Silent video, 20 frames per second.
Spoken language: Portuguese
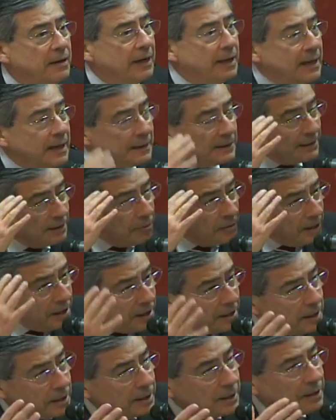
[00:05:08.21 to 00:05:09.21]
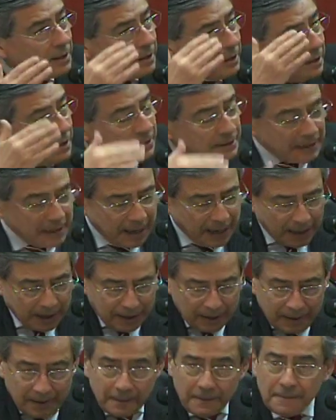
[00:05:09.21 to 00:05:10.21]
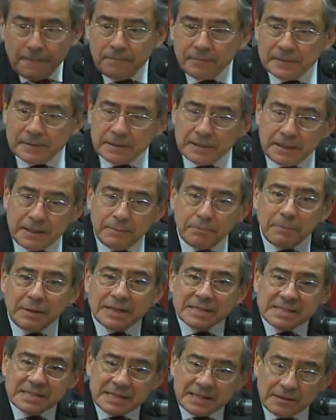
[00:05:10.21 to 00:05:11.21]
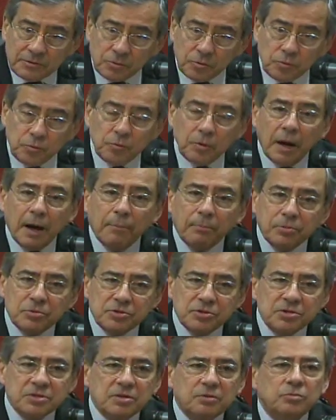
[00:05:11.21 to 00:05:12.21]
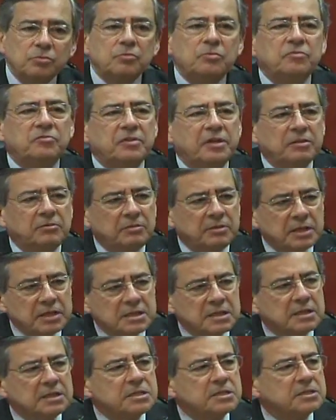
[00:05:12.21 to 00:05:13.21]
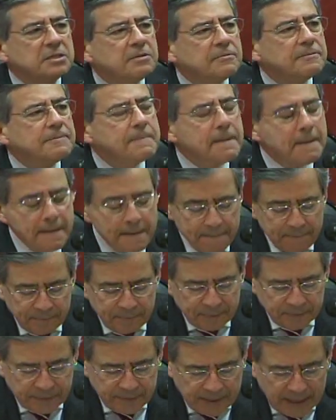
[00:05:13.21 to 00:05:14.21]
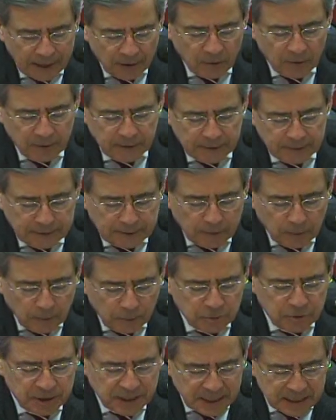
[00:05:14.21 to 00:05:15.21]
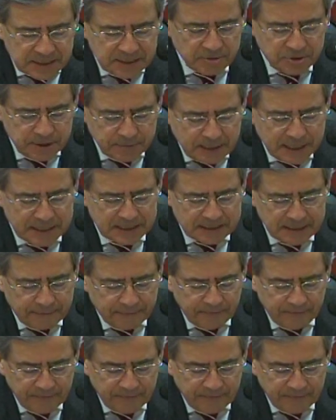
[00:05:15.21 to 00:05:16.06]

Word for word: É a teoria que está embasando a posição do governo nessa questão da comunicação de massa.